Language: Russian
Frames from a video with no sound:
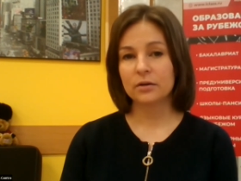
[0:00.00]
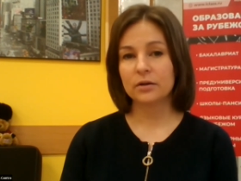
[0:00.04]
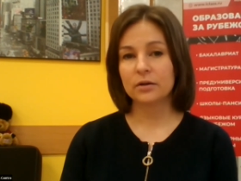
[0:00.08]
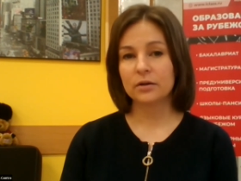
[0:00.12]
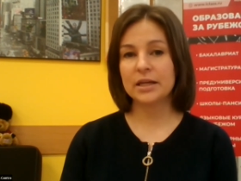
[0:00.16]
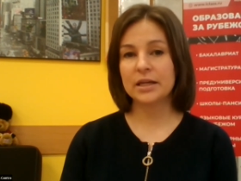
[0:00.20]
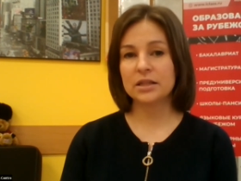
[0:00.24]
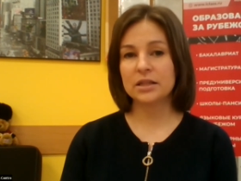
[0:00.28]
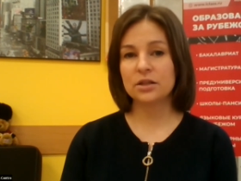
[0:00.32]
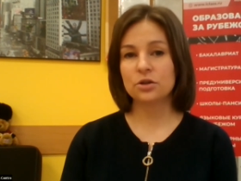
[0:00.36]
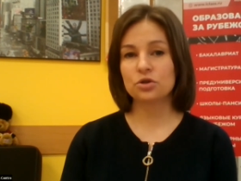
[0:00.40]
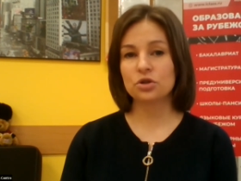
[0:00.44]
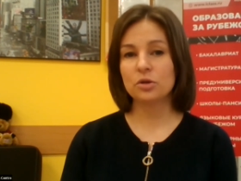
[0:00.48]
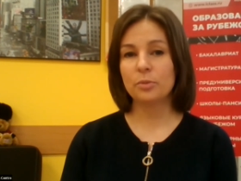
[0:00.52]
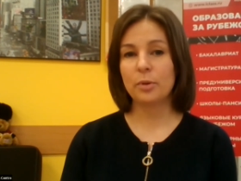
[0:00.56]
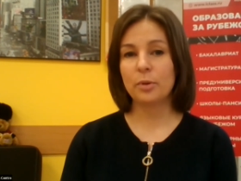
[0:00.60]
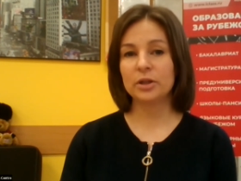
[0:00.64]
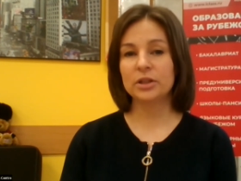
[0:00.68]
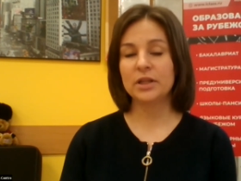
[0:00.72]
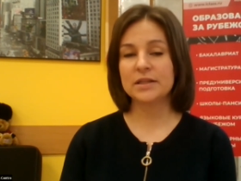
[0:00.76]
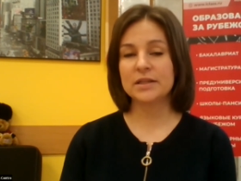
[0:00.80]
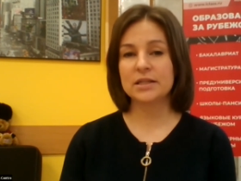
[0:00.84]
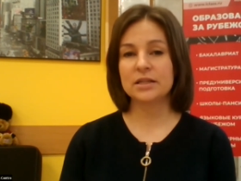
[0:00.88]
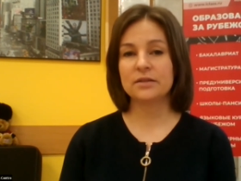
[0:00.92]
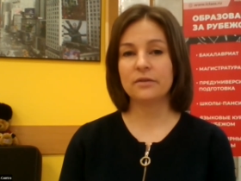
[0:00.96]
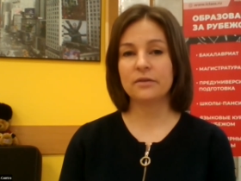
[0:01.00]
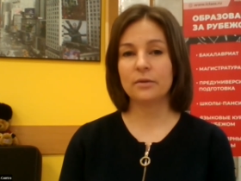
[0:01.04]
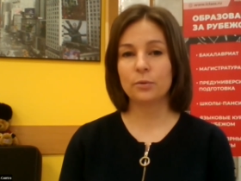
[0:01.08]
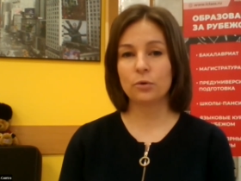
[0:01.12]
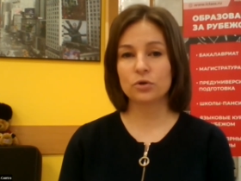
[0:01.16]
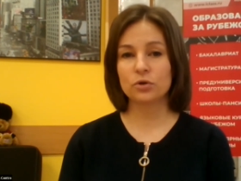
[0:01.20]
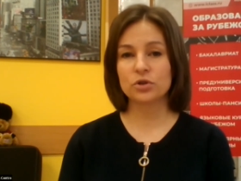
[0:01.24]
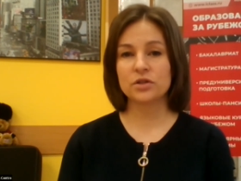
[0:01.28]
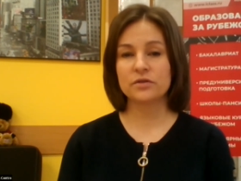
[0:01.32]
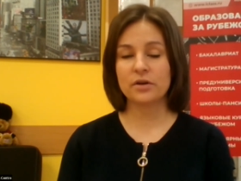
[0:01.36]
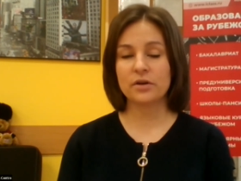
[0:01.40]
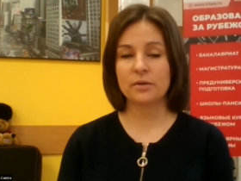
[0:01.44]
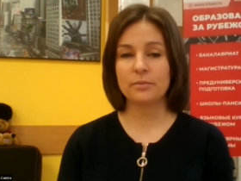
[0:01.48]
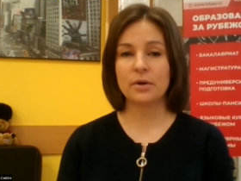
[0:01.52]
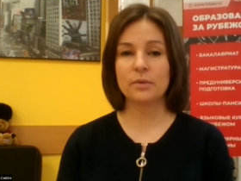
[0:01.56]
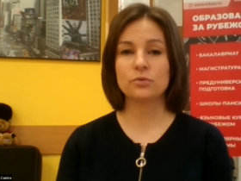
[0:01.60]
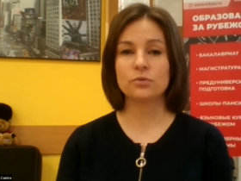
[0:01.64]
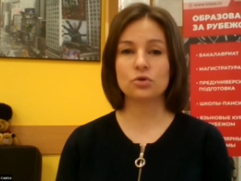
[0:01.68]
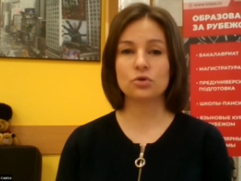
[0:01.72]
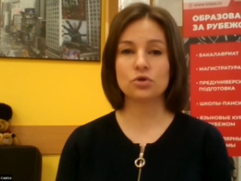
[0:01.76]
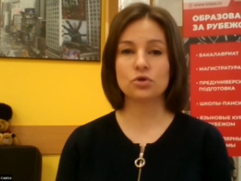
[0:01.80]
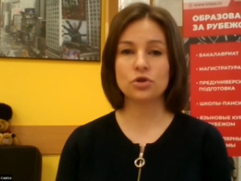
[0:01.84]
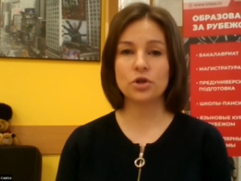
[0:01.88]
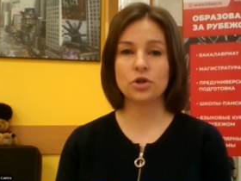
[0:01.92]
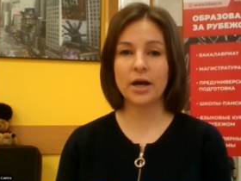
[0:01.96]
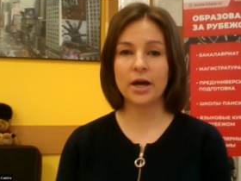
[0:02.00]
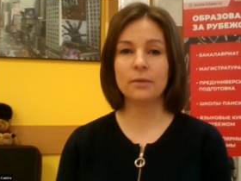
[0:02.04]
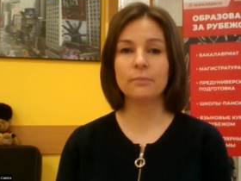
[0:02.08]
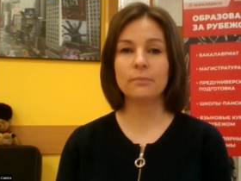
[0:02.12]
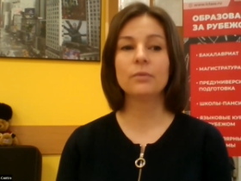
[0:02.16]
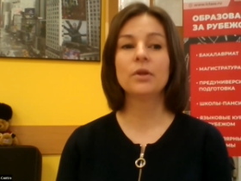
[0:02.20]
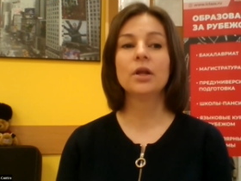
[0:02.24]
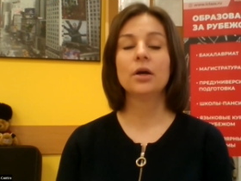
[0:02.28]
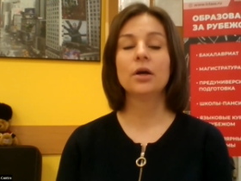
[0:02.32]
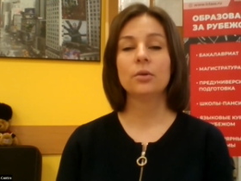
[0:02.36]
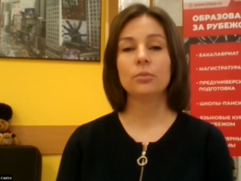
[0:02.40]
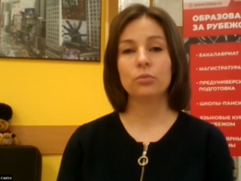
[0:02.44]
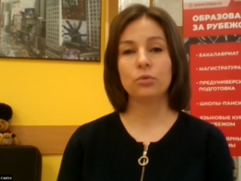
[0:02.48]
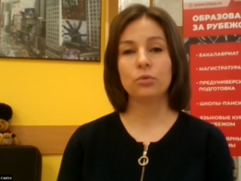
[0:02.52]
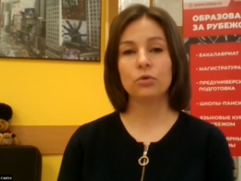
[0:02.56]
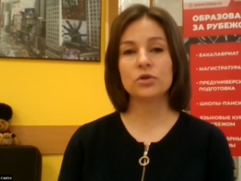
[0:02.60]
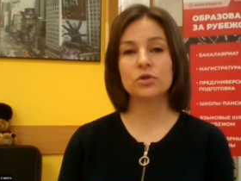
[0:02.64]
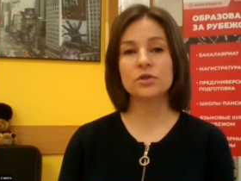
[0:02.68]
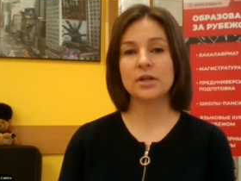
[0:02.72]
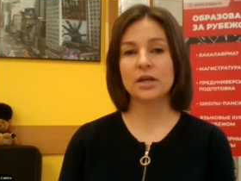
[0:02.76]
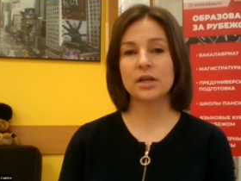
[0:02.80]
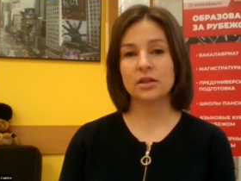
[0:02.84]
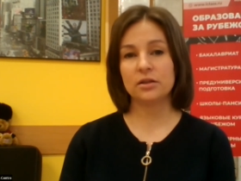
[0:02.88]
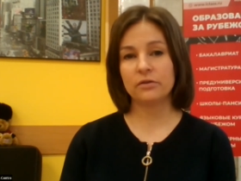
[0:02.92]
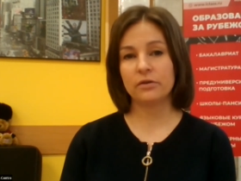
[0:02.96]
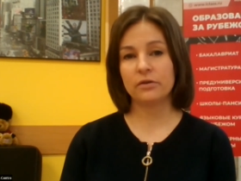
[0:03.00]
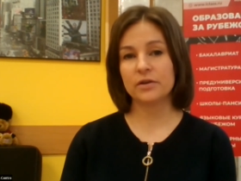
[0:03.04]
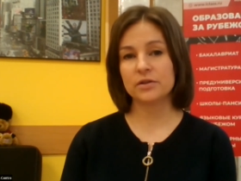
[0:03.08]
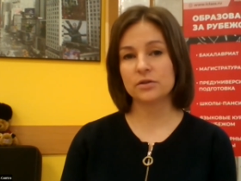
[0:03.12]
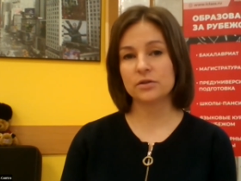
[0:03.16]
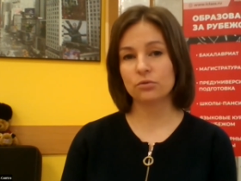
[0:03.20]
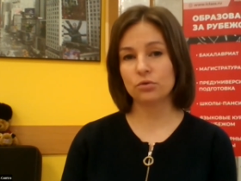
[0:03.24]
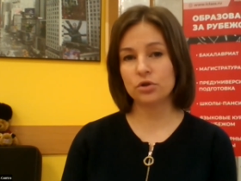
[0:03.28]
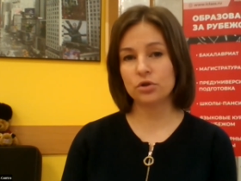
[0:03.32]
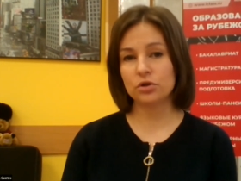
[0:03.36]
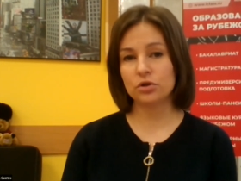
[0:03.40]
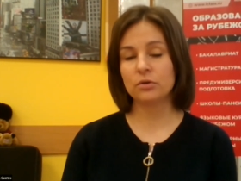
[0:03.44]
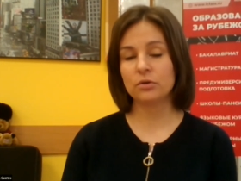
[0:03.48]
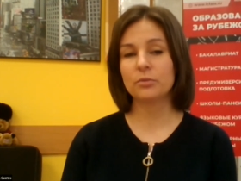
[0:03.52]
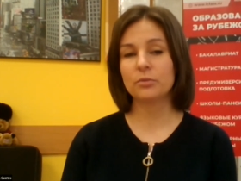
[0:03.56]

какие-то еще дополнительные вопросы с вами обсуждаем. После этого озвучиваем,